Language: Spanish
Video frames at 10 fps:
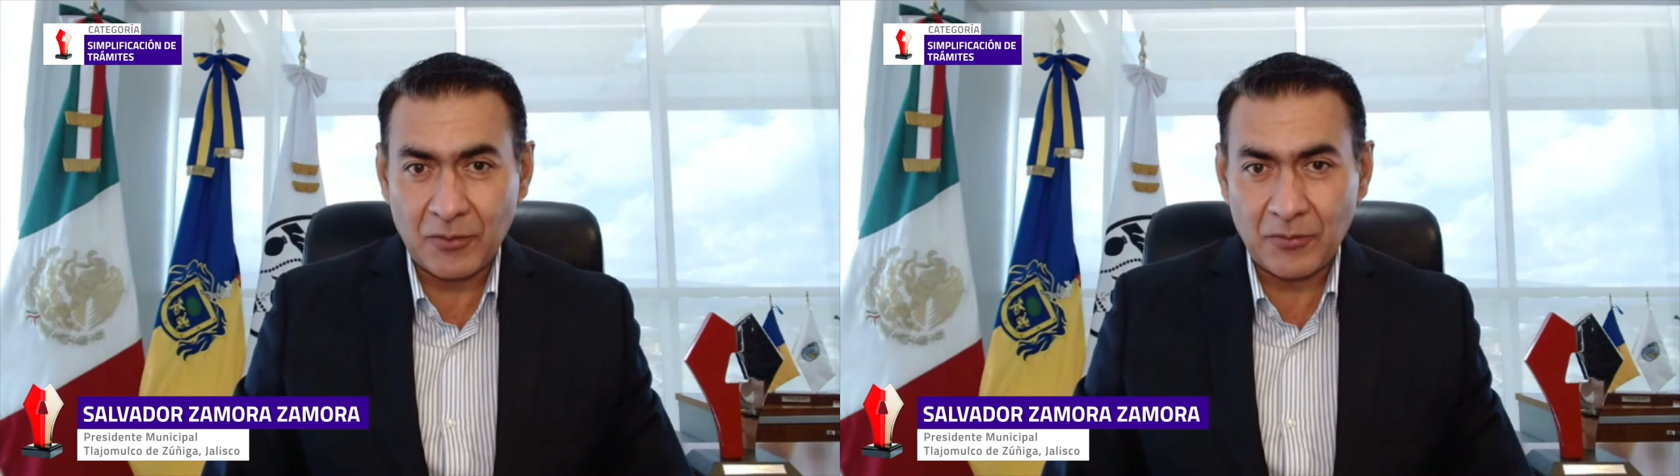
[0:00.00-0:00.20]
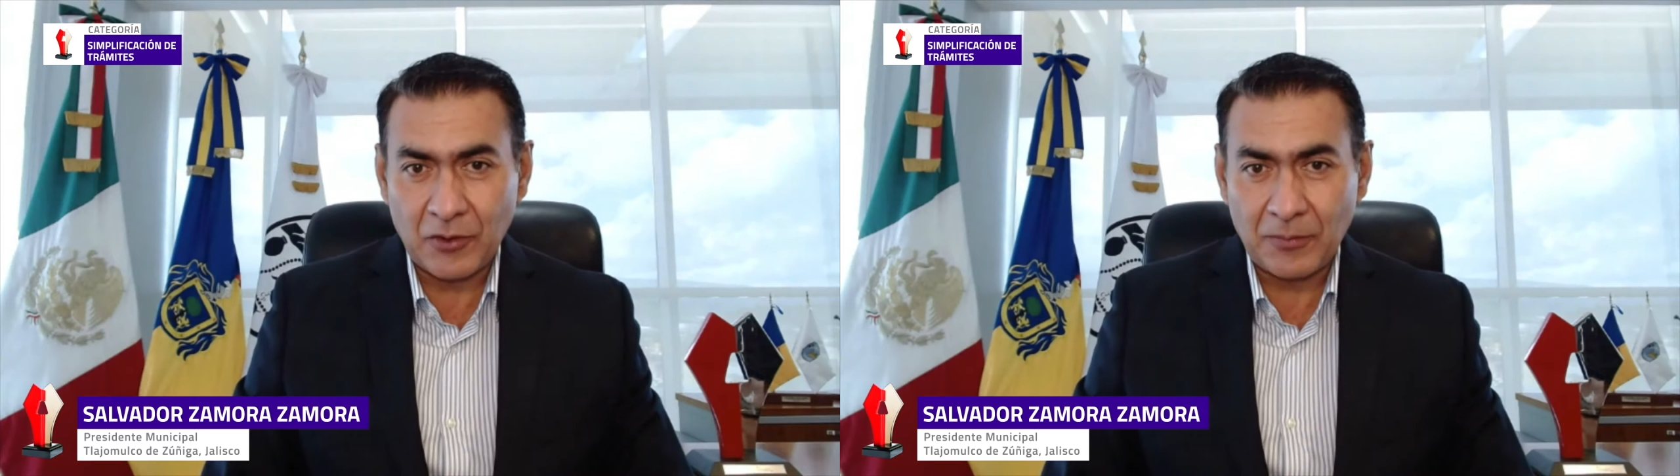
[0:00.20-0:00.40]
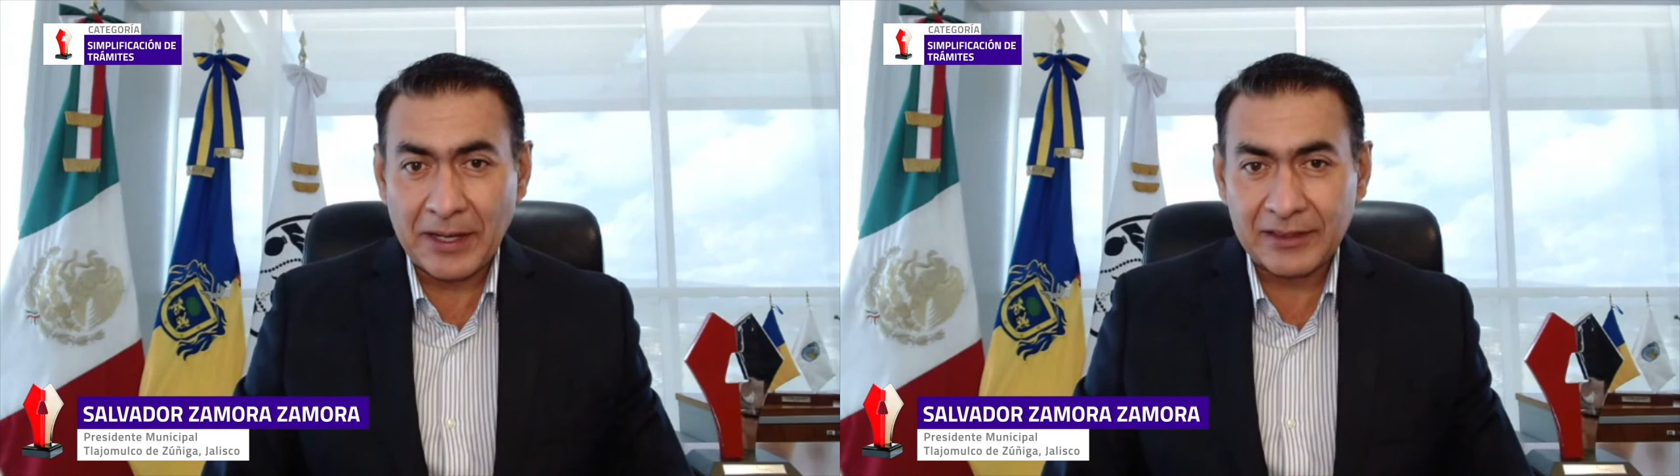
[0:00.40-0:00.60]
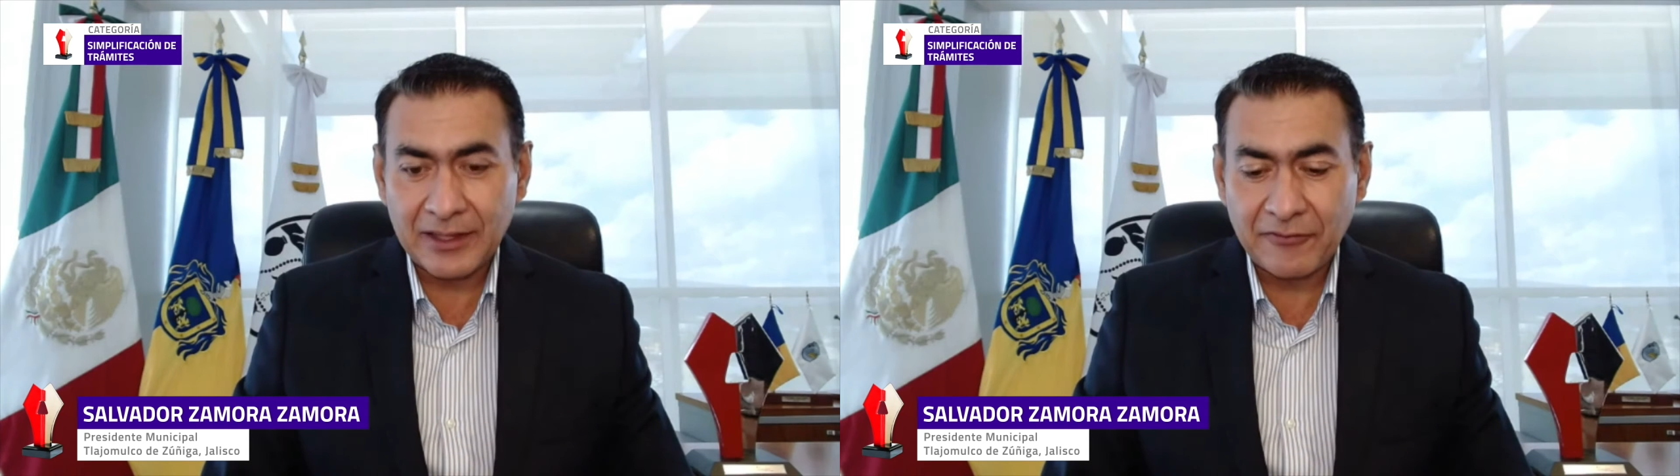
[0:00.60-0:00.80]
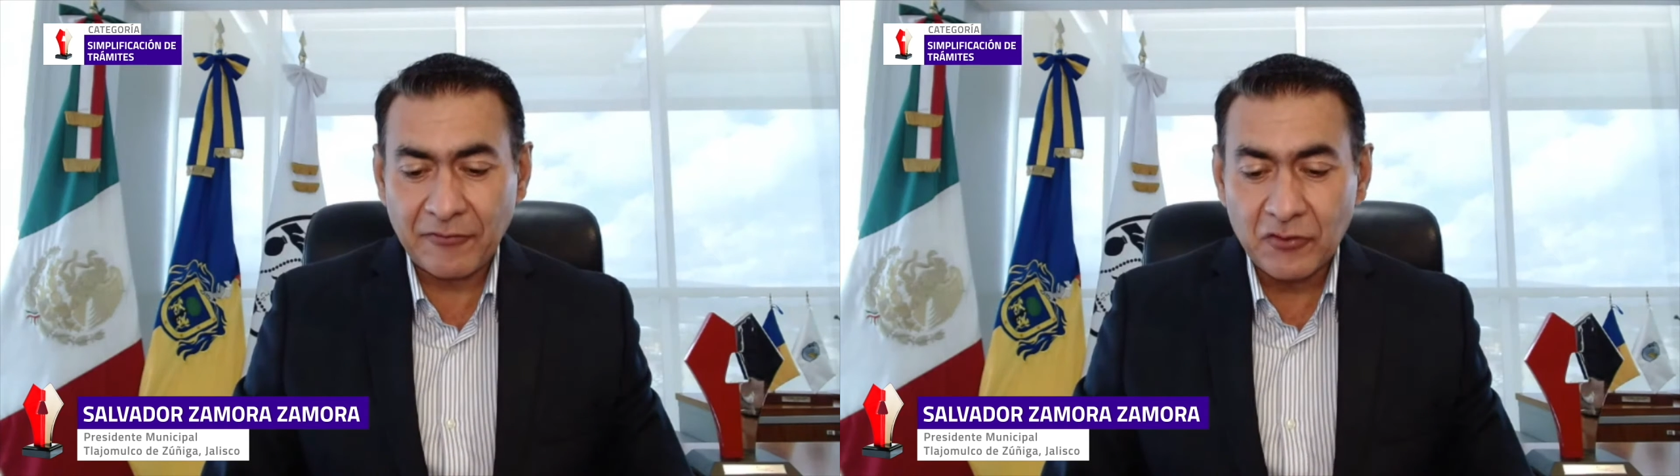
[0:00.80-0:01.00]
como
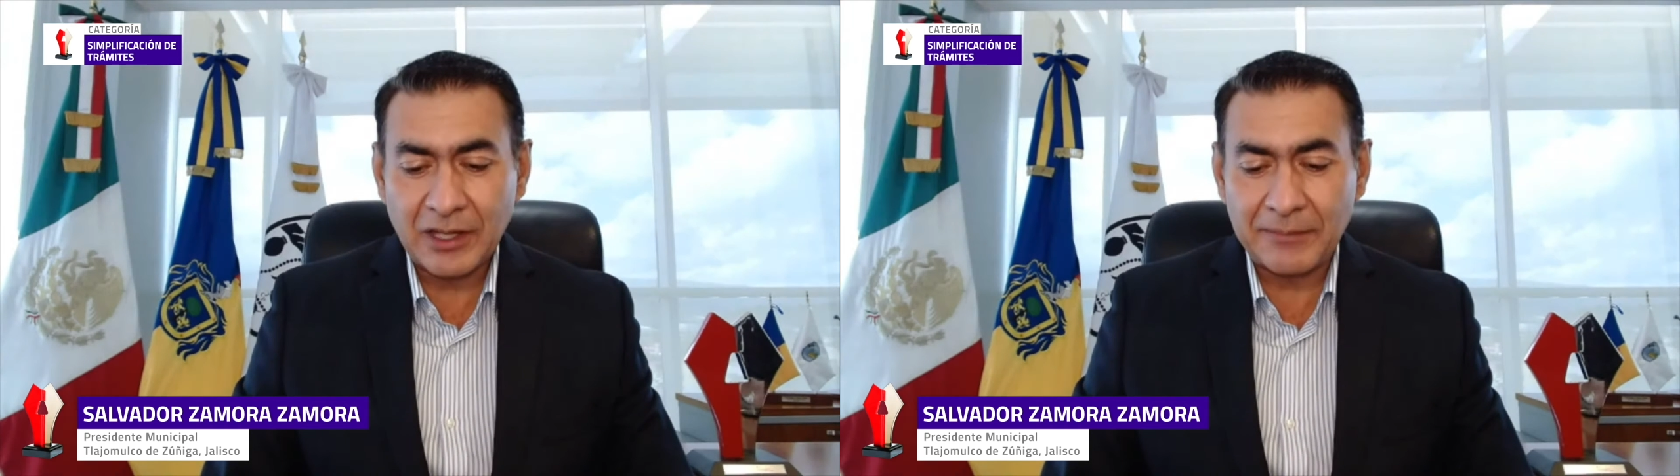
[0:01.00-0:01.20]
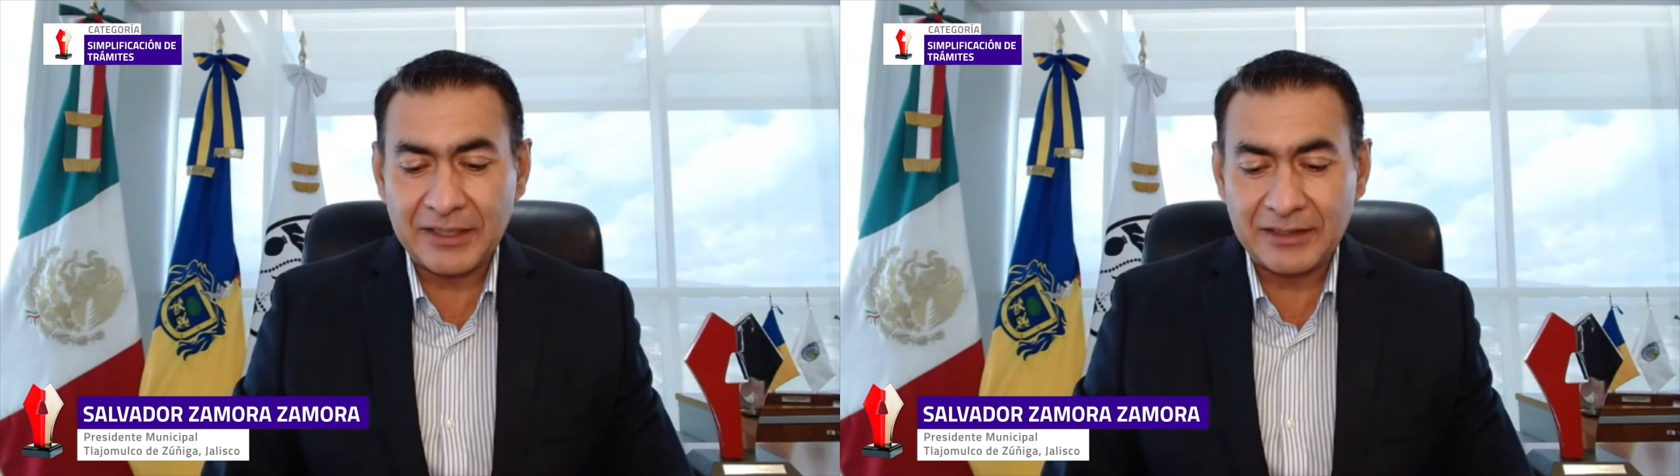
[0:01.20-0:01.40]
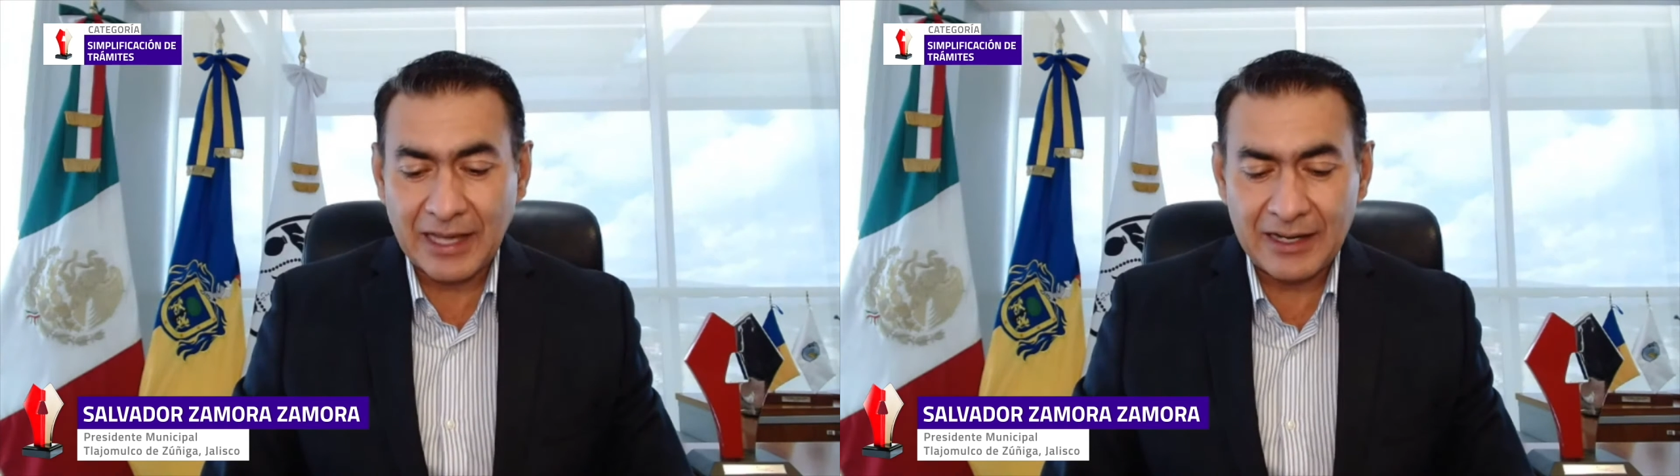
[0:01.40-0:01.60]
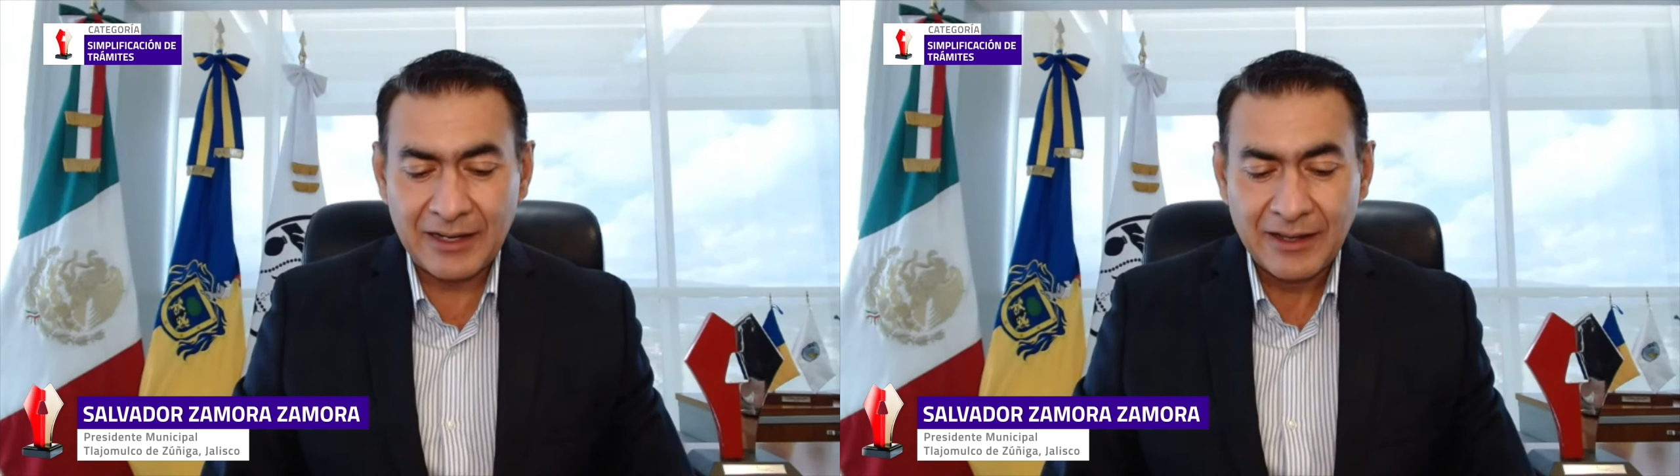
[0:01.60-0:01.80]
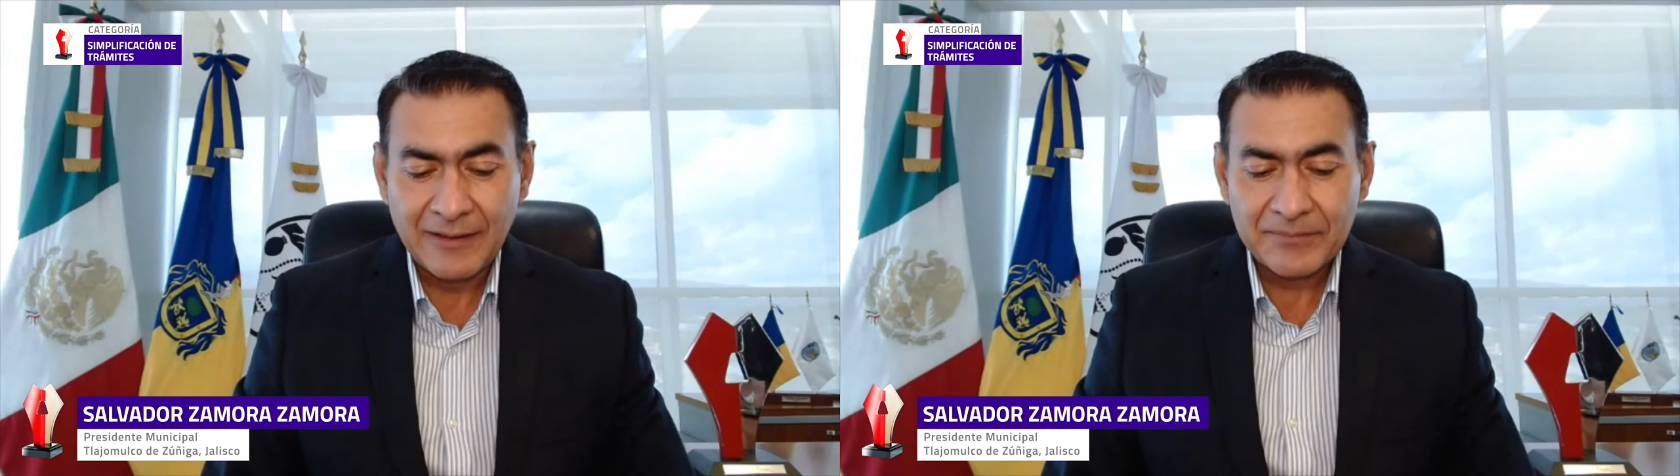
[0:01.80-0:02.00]
parte
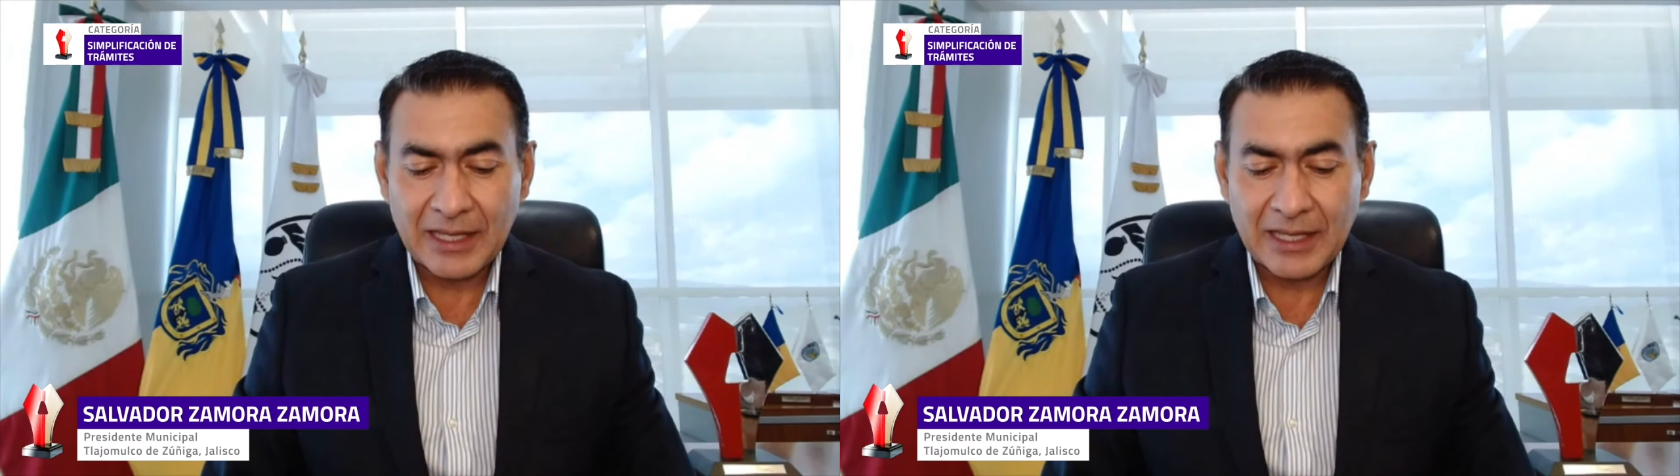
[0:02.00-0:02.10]
fundamental